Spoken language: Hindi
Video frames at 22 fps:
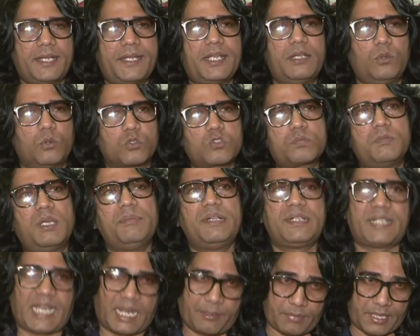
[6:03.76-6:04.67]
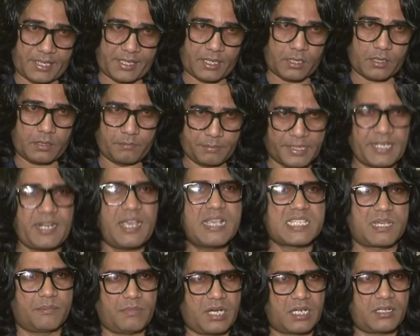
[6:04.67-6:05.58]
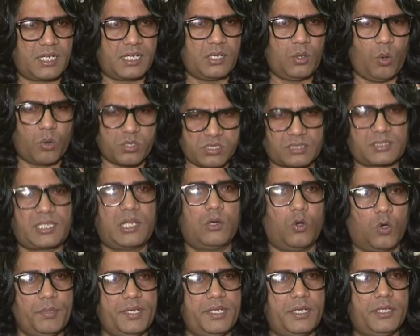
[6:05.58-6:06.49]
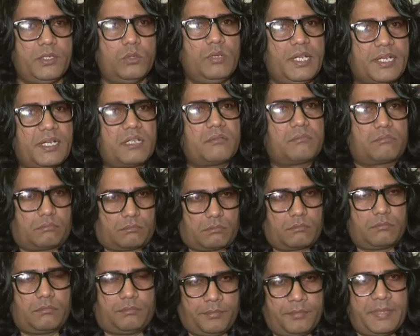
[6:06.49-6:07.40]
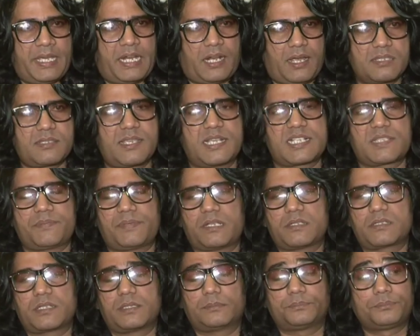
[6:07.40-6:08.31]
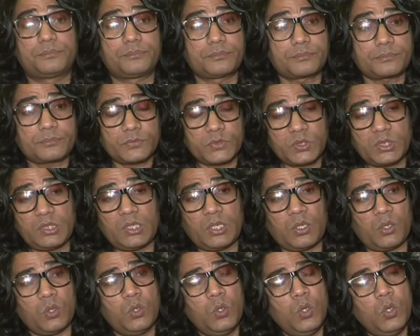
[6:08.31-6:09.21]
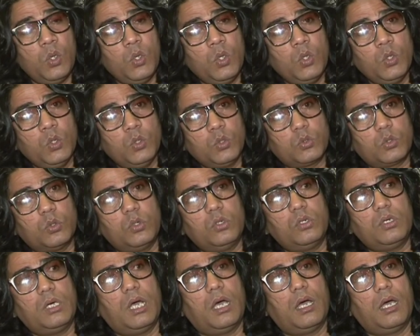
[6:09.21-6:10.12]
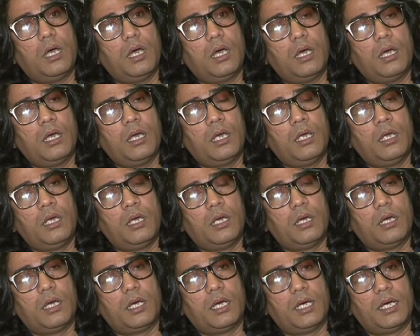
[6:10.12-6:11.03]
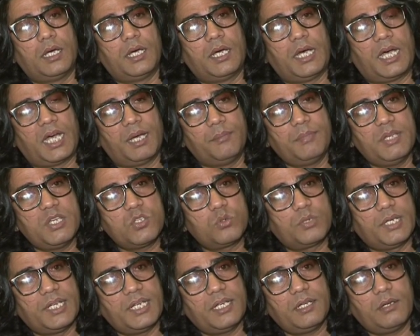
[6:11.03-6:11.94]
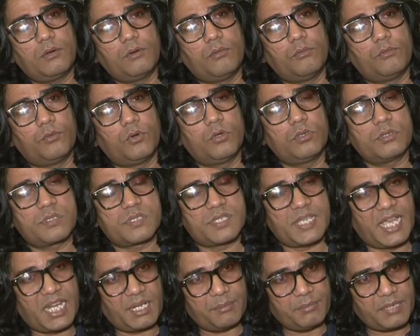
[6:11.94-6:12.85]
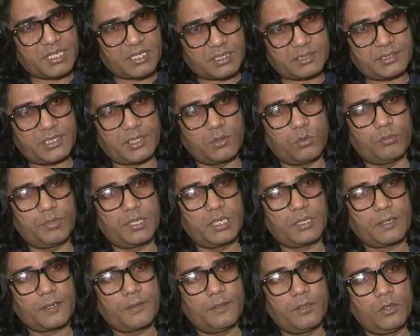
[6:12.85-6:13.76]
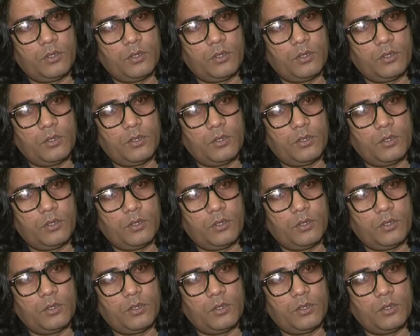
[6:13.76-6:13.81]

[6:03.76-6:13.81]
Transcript: लेकिन उसमें भी टाइम लगेगा मेरा ऐसा मानना है हो सकता है हो भी गई हो लेकिन मेरा ऐसा एक्सपीरियंस है तो आ, हमें जो है वो जहन में रखते हुए